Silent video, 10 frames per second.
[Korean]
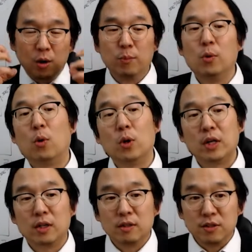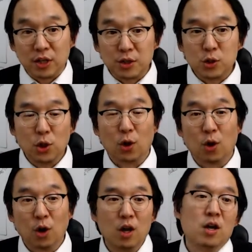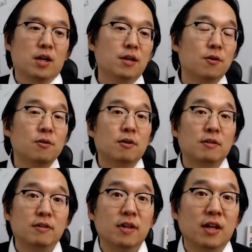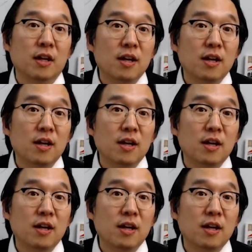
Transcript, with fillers: 뭐 제스처 이런 것들이